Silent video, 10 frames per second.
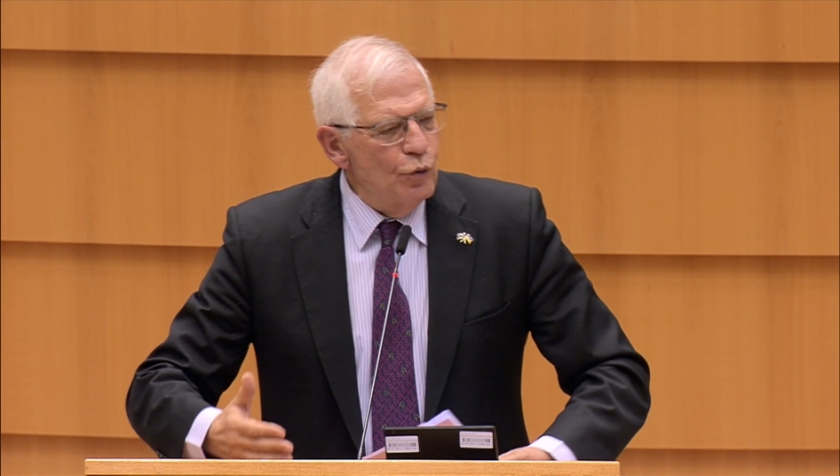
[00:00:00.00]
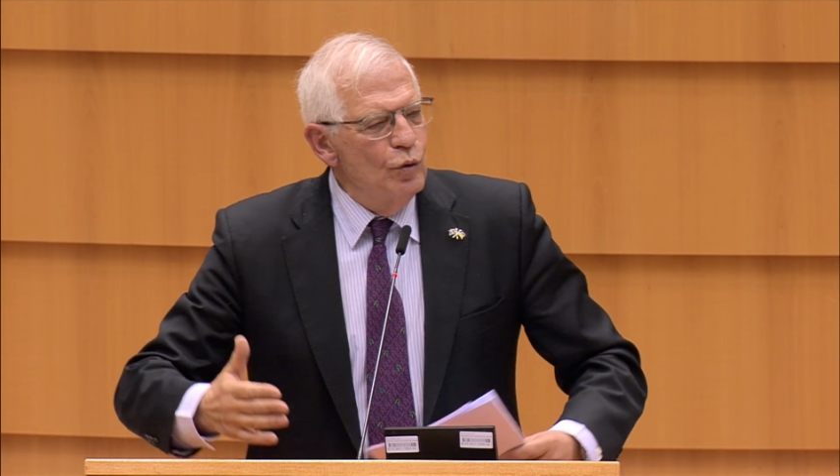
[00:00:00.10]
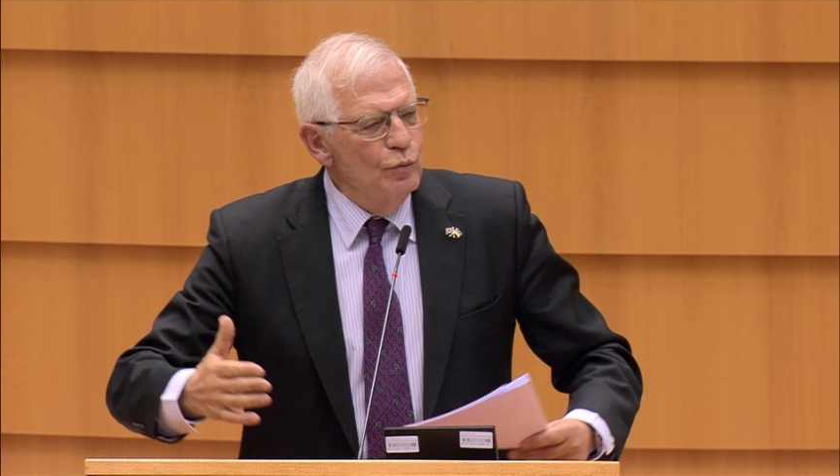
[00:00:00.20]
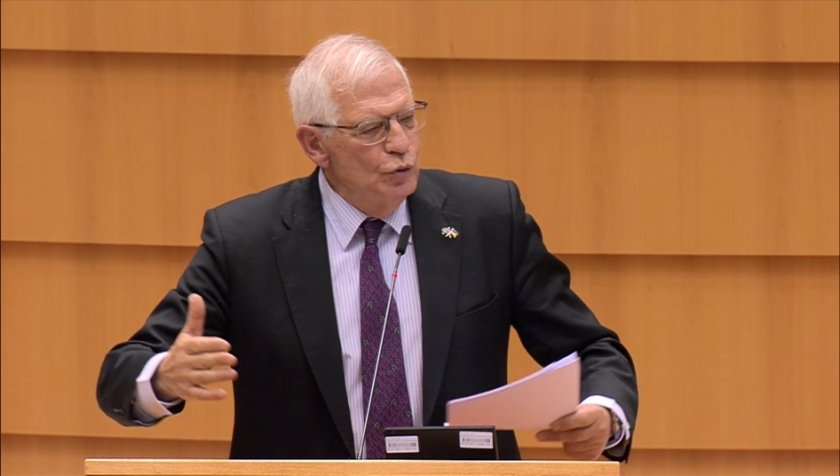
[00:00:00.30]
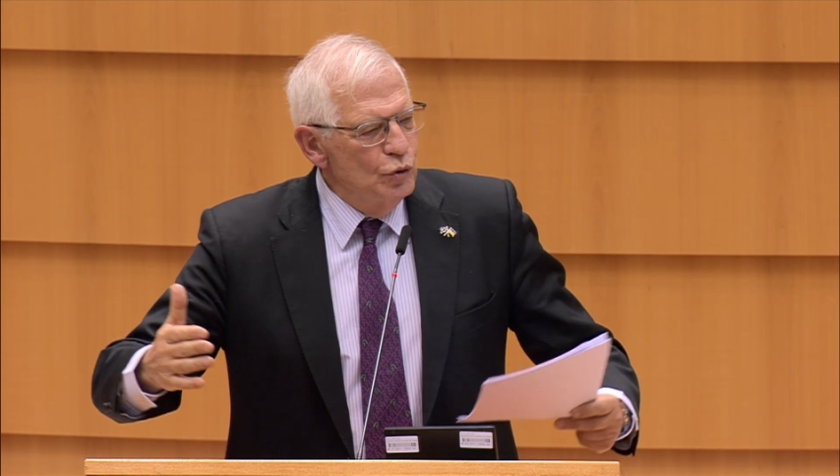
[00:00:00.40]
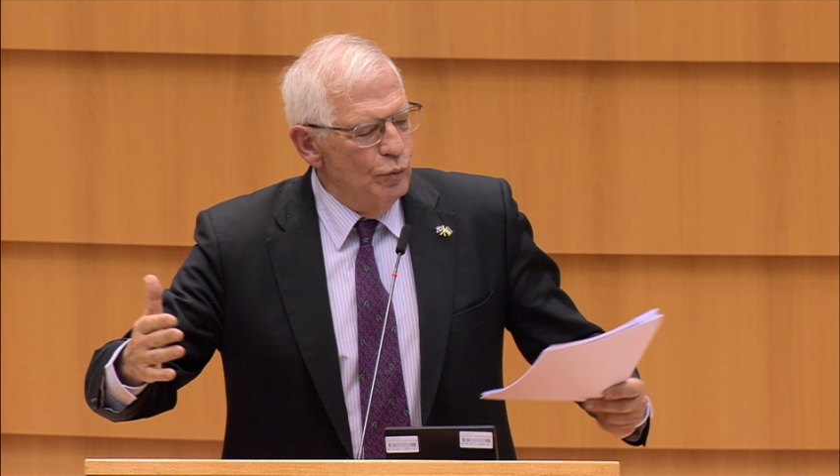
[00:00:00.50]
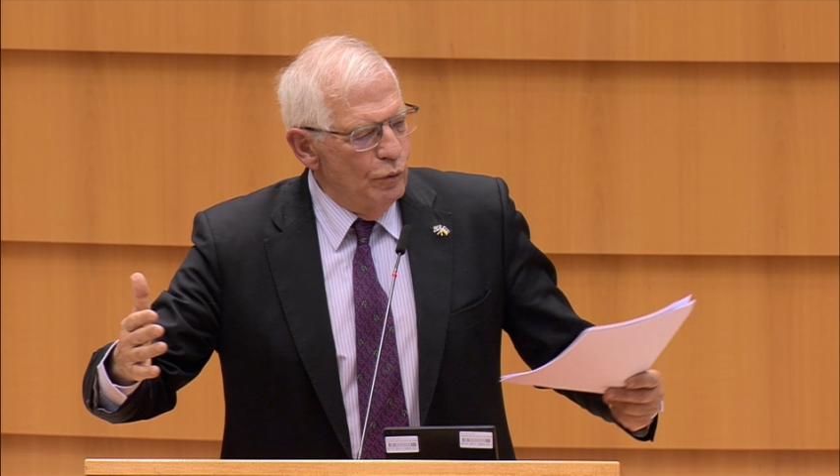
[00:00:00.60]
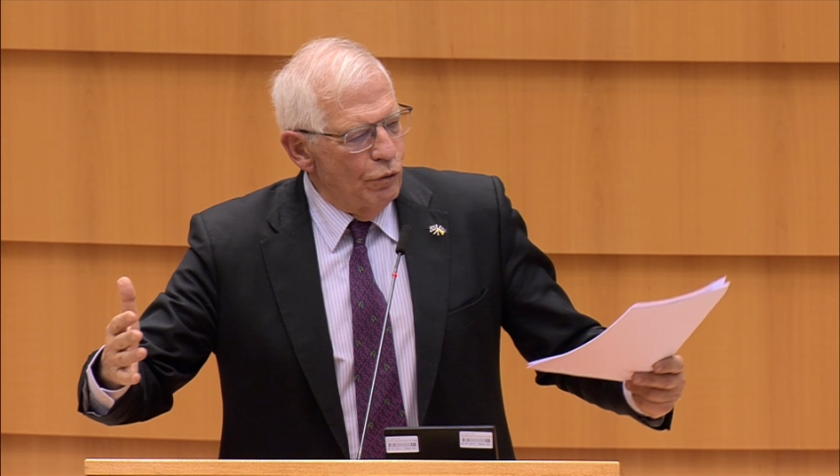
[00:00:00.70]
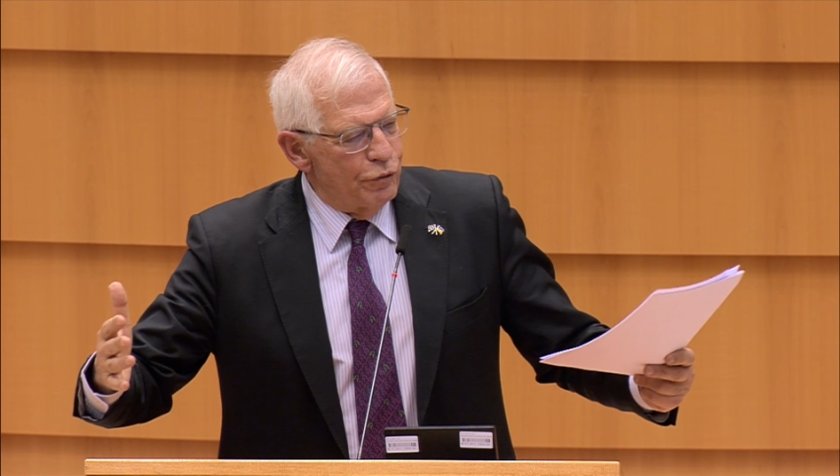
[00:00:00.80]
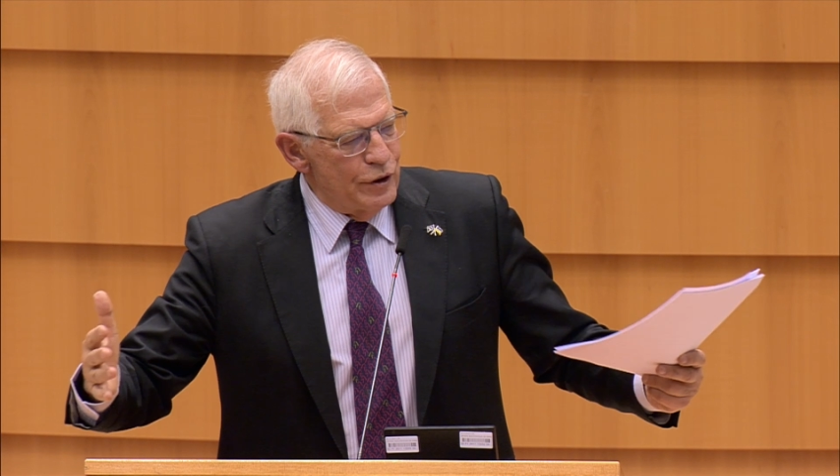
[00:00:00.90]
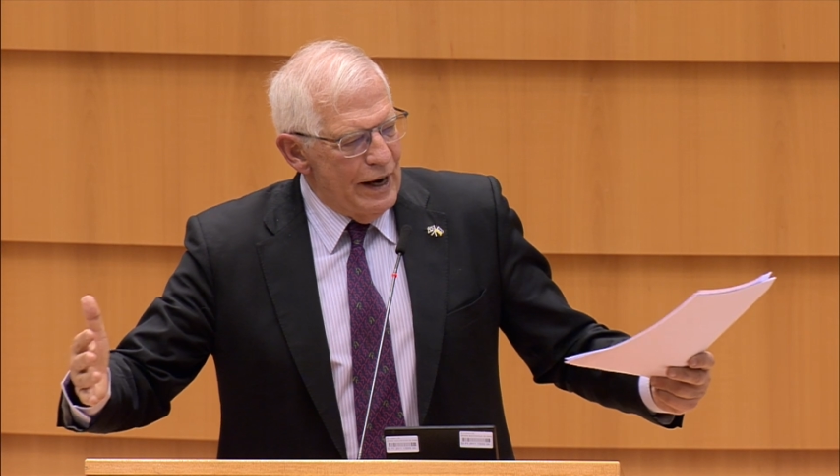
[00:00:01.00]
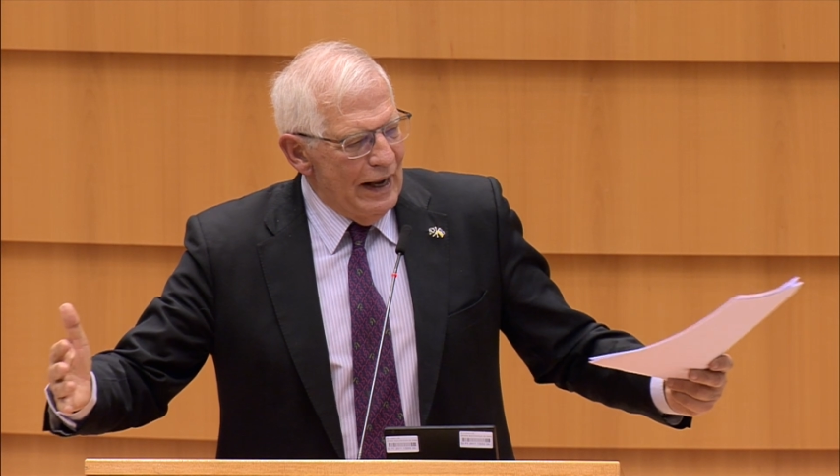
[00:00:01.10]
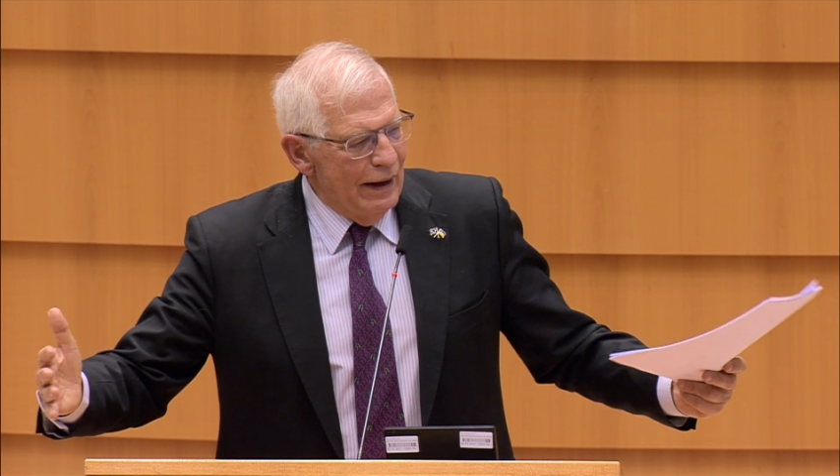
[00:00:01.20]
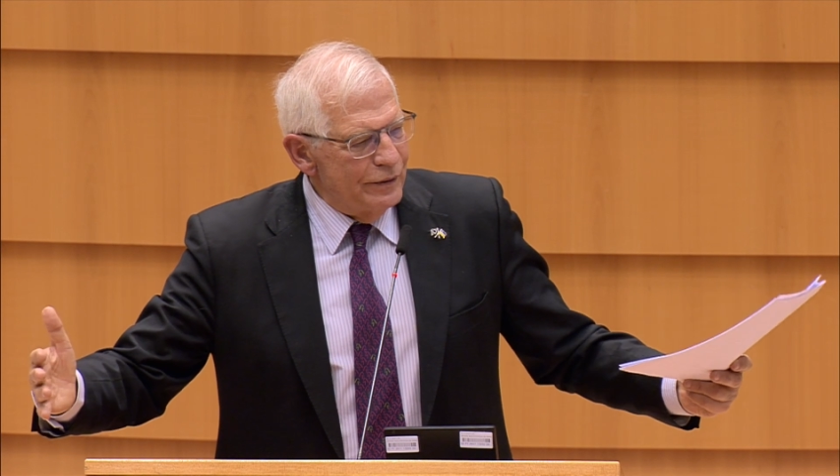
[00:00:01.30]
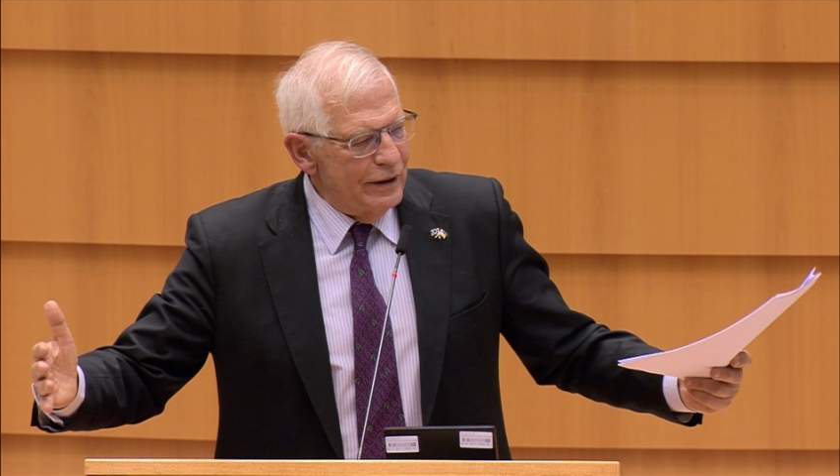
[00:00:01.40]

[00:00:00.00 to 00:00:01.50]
todo el mundo evolucionará